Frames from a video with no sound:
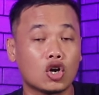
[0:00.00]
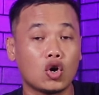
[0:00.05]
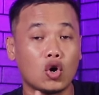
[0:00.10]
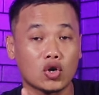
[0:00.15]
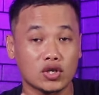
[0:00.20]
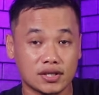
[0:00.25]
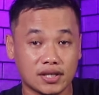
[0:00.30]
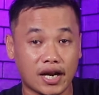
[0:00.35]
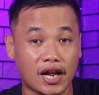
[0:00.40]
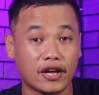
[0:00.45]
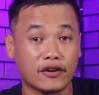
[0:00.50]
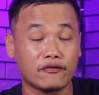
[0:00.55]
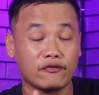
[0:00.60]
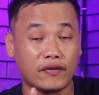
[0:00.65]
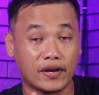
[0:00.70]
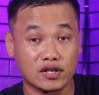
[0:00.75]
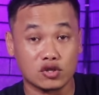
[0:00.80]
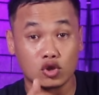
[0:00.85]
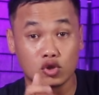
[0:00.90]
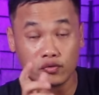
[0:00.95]
Ghost Strike
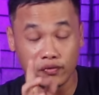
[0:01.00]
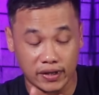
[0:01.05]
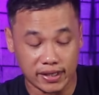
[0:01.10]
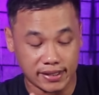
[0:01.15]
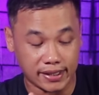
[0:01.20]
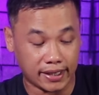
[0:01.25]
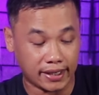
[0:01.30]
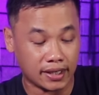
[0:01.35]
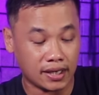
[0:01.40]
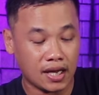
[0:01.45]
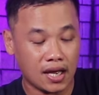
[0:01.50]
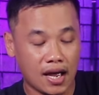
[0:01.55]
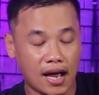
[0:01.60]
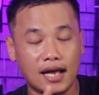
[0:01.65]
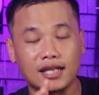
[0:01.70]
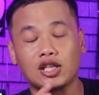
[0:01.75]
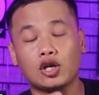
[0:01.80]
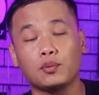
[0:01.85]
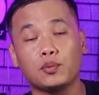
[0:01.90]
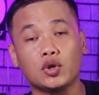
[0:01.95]
versus Fishing
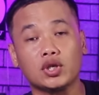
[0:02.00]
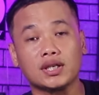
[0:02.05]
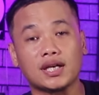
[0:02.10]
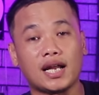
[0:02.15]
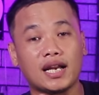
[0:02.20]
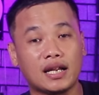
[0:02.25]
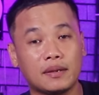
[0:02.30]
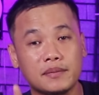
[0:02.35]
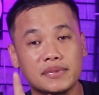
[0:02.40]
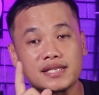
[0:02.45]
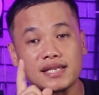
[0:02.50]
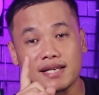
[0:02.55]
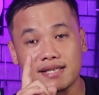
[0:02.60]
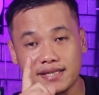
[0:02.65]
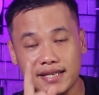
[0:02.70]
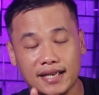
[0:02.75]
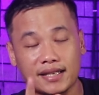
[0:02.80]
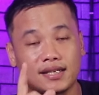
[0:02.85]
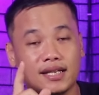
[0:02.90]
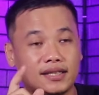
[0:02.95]
ataupun kalian bisa
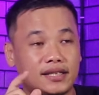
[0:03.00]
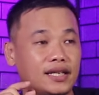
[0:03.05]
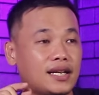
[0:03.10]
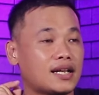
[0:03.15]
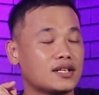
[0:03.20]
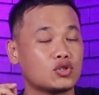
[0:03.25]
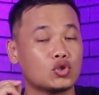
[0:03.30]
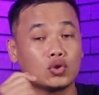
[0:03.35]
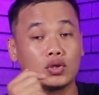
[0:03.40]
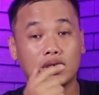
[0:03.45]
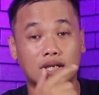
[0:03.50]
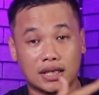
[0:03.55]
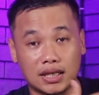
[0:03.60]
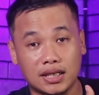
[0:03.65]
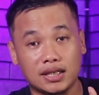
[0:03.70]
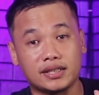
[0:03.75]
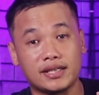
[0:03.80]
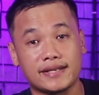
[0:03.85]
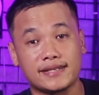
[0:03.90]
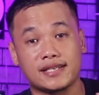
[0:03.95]
cek nanti langsung
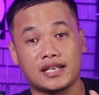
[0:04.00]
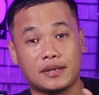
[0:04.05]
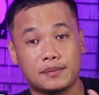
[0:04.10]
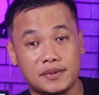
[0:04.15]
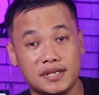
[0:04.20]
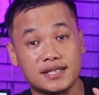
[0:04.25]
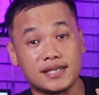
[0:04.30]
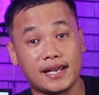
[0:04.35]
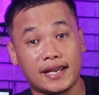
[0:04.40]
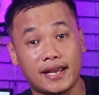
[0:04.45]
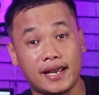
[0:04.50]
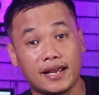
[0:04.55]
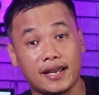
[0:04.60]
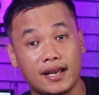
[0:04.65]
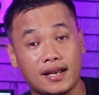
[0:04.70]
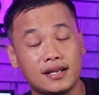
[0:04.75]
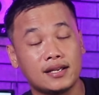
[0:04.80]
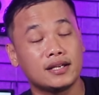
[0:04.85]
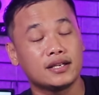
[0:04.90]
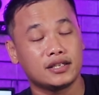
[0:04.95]
ke deskripsi saya
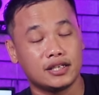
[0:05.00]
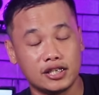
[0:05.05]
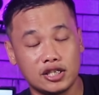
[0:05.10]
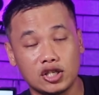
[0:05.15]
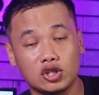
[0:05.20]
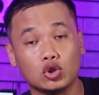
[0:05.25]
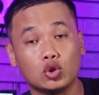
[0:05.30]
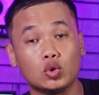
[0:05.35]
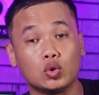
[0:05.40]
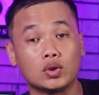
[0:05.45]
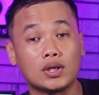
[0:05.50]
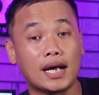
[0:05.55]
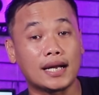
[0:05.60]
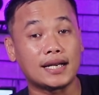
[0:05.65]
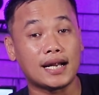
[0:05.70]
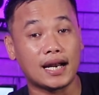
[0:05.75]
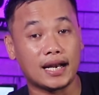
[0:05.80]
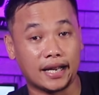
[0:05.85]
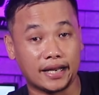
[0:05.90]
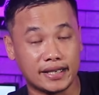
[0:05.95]
ya. Di situ udah
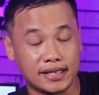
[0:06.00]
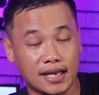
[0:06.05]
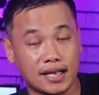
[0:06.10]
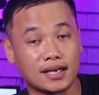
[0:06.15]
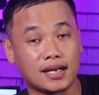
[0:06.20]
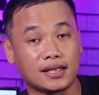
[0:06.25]
ada linknya